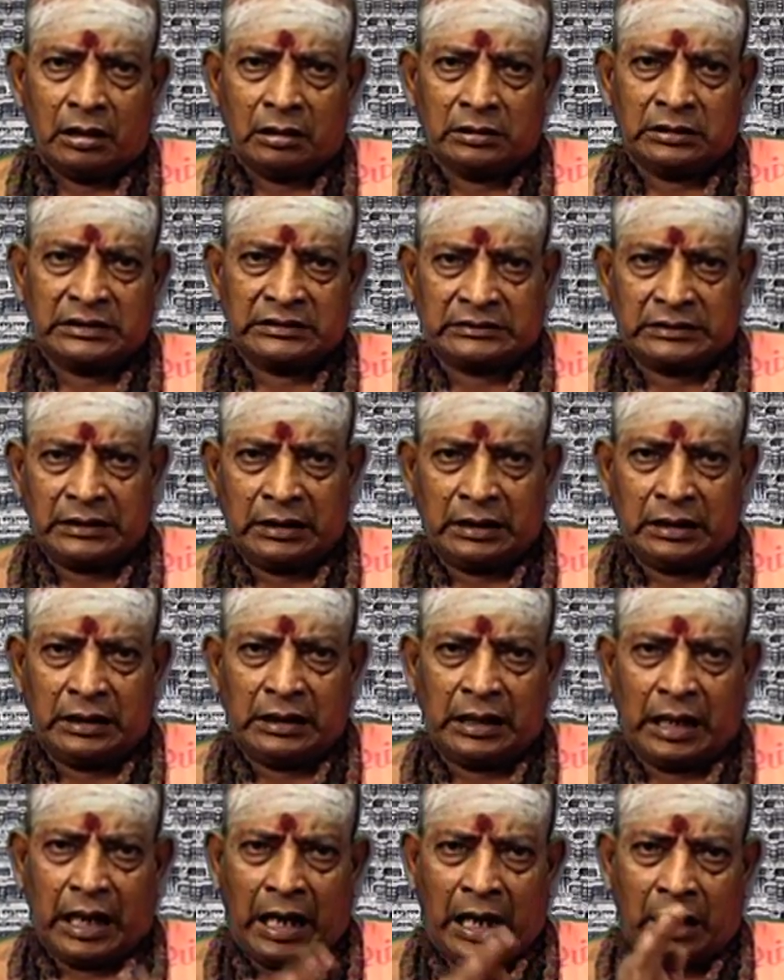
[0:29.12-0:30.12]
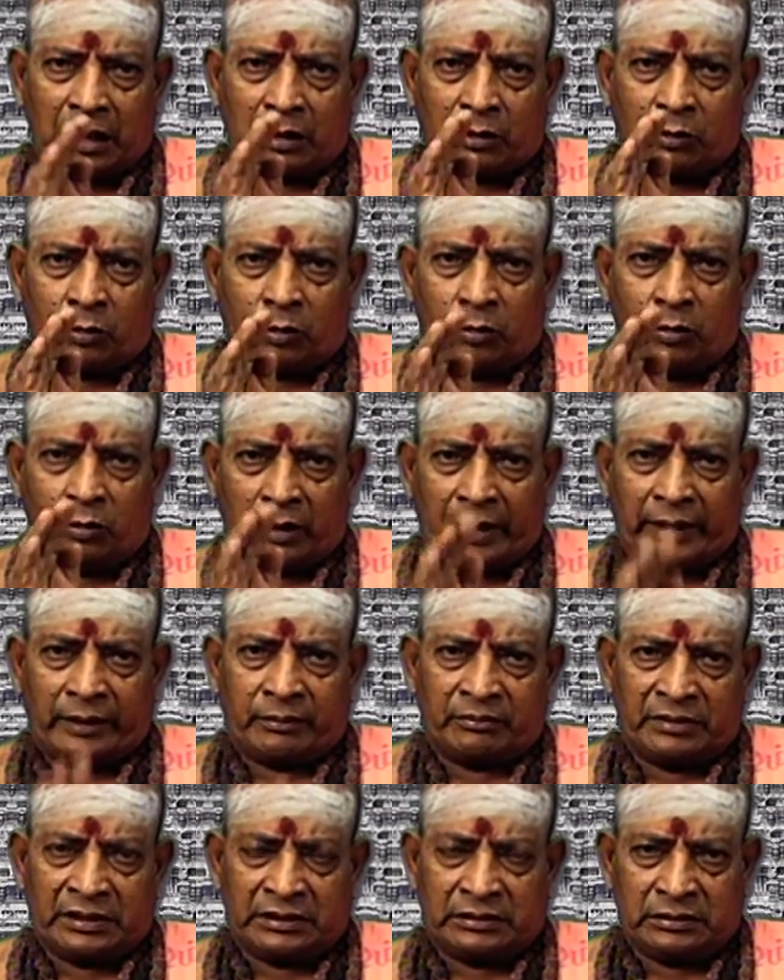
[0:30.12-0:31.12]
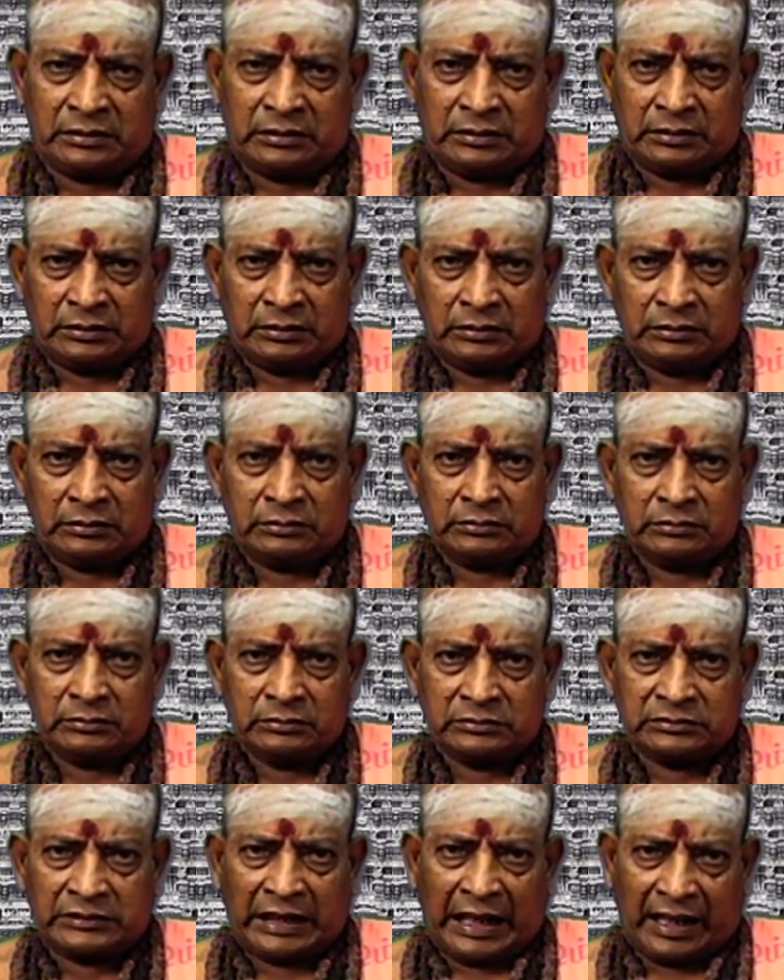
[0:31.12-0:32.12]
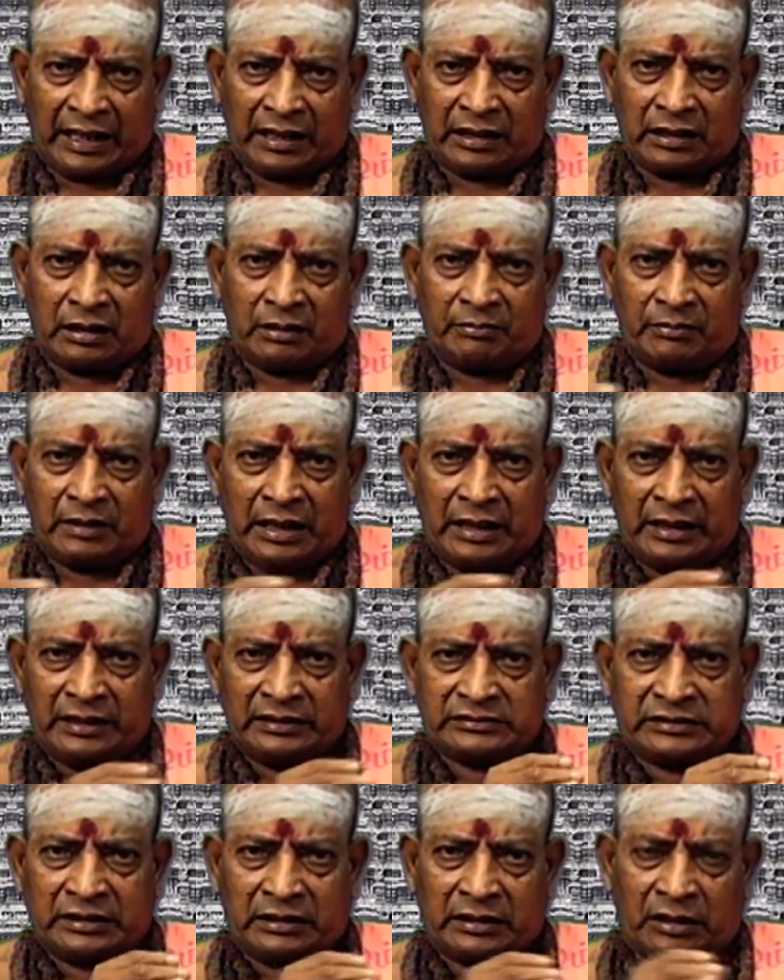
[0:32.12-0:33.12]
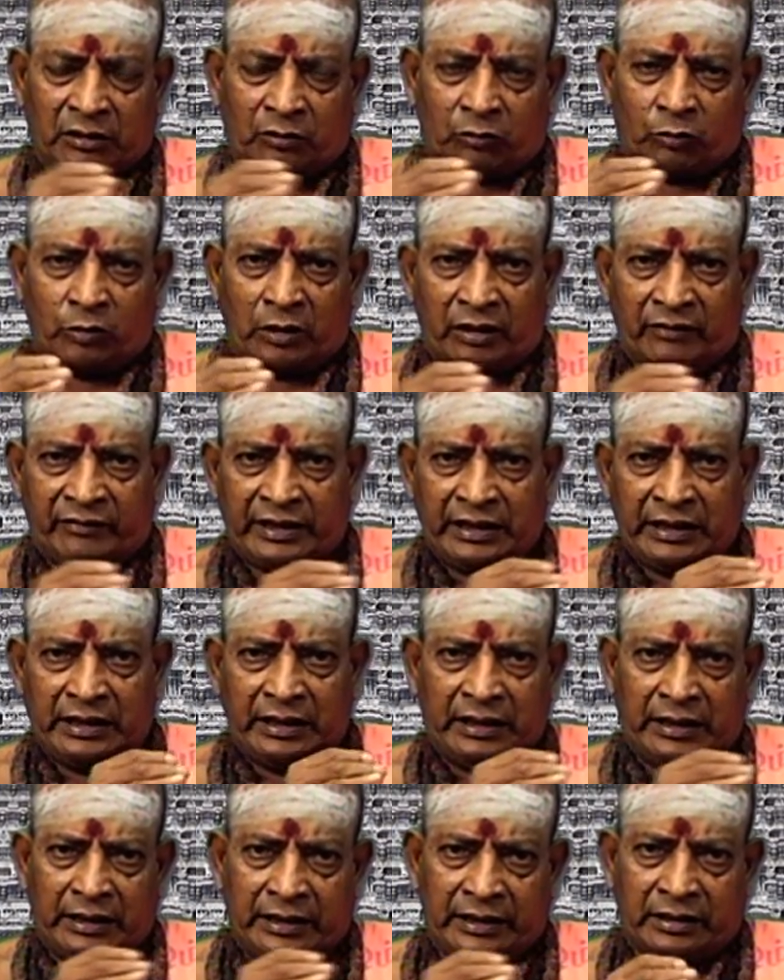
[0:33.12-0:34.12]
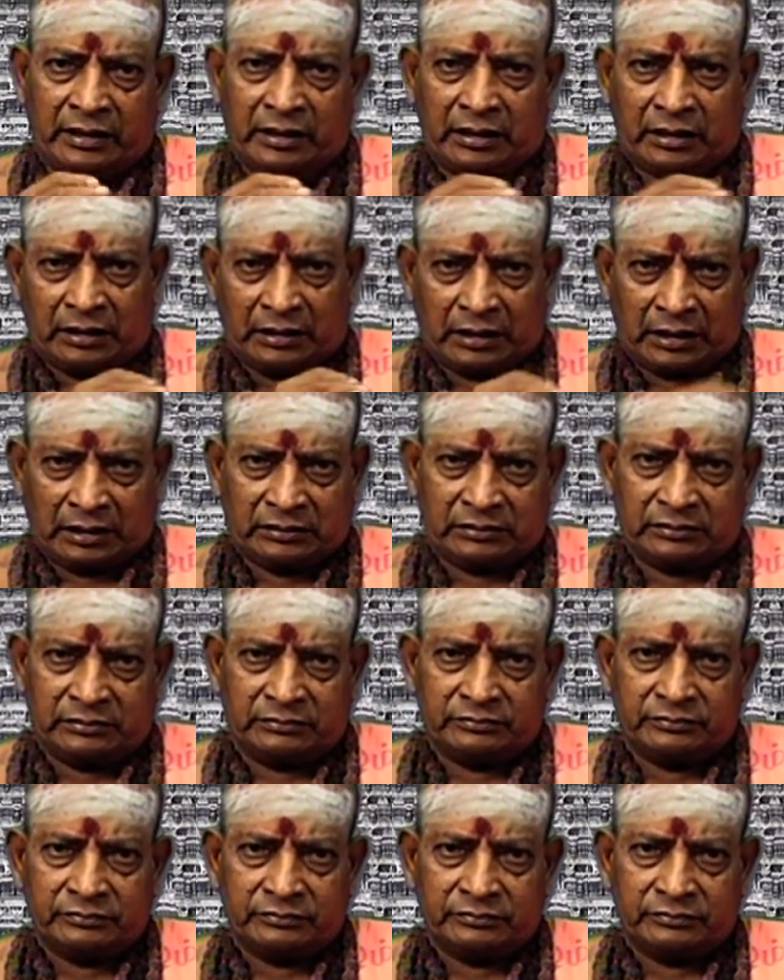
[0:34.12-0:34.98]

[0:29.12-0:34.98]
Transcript: இந்த திரு ஆக்கூர் என்பது தரங்கம்பாடி செல்லக்கூடிய வழியிலே இருக்கின்றது